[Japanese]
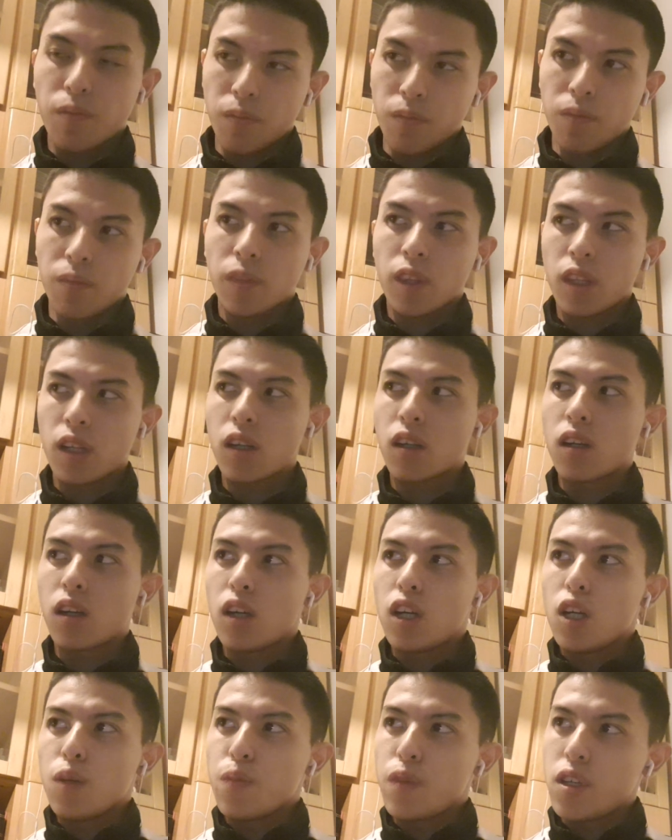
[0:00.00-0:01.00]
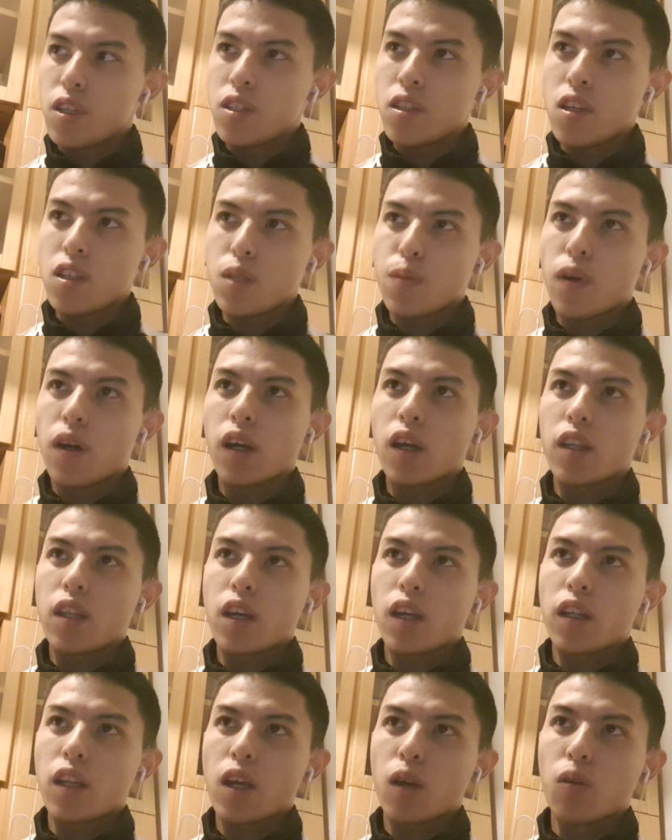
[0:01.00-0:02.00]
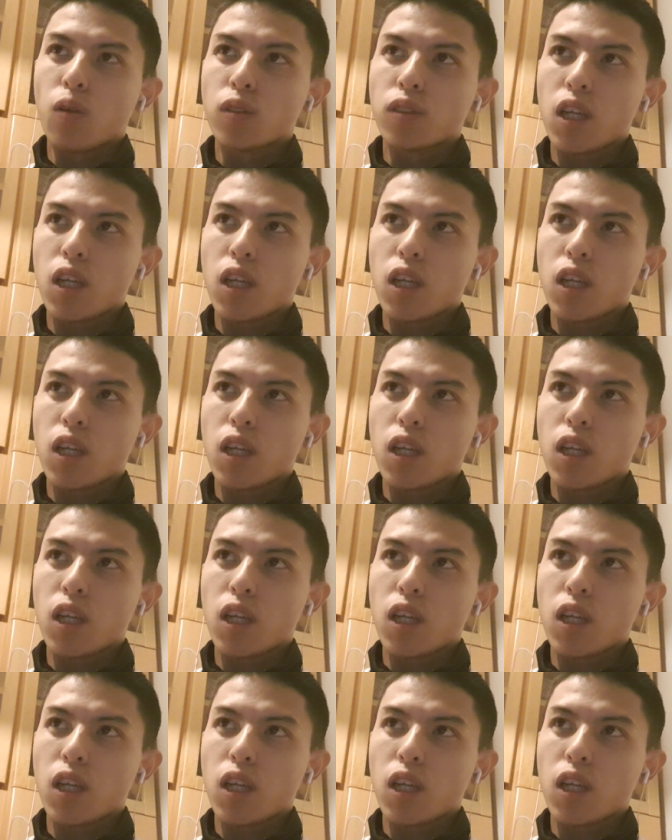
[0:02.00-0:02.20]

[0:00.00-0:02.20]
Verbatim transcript: うん、だから PCS も上げてきて、国